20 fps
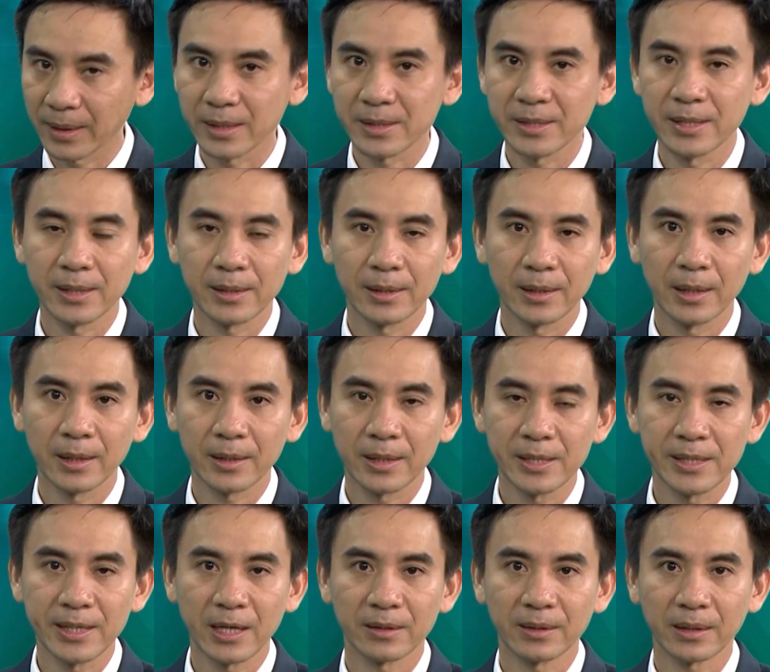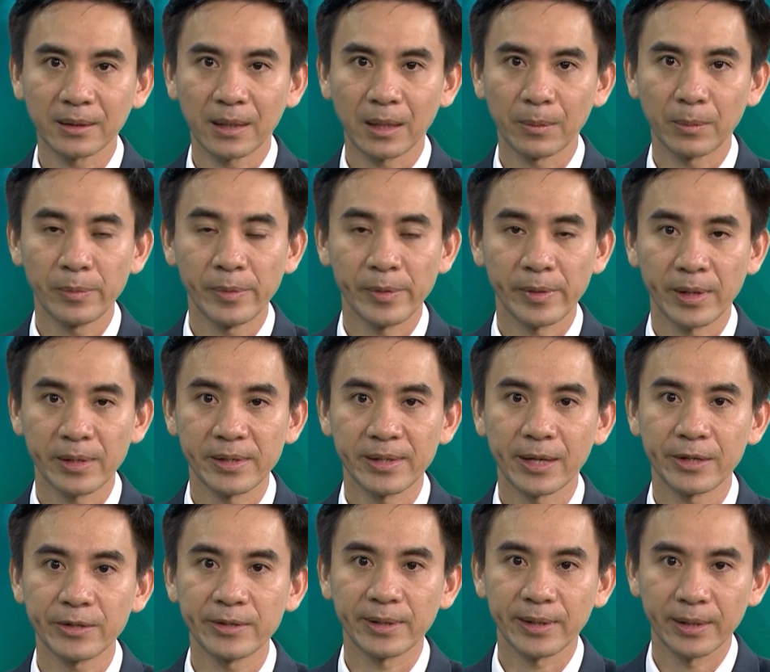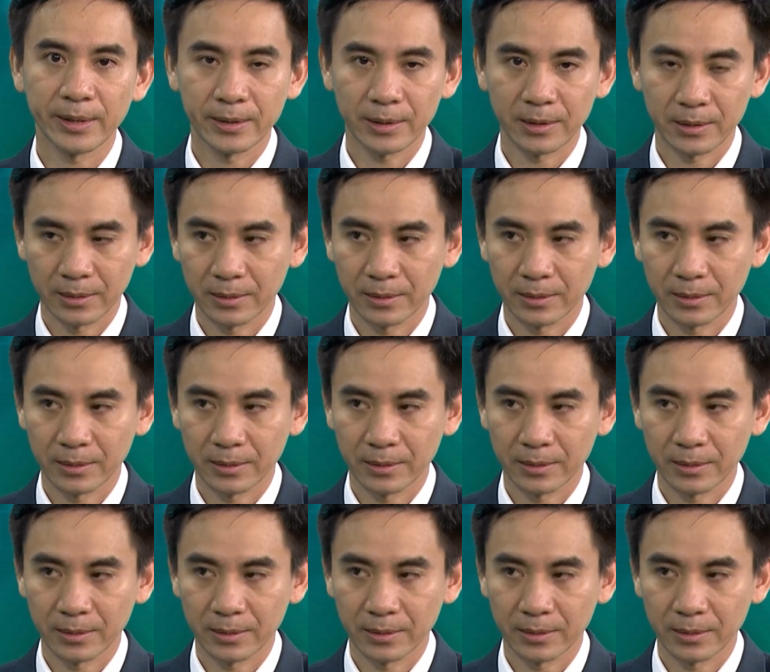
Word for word: xin ờ, kính chào tất cả quý vị khán giả truyền hình ạ.